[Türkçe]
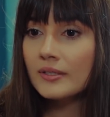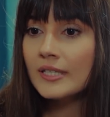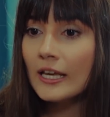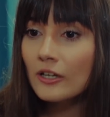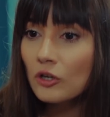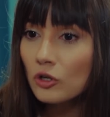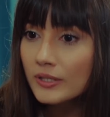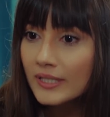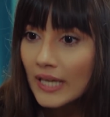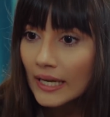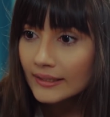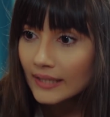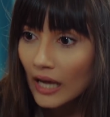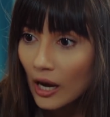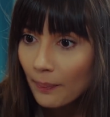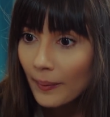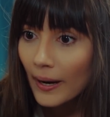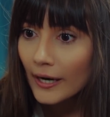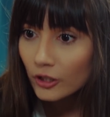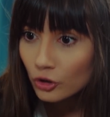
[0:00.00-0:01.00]
Sen olsan ne
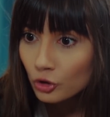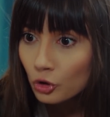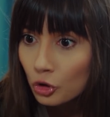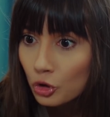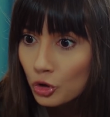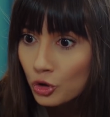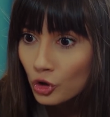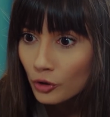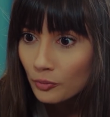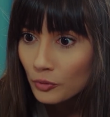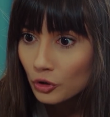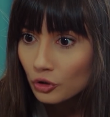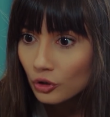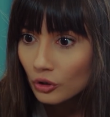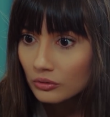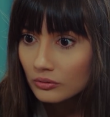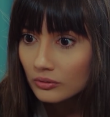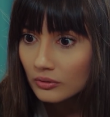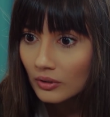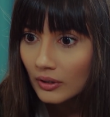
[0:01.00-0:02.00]
yapardın görüşür
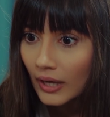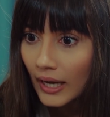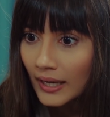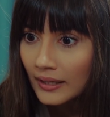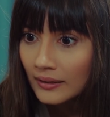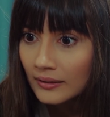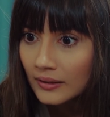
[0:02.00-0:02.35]
müydün? Ha?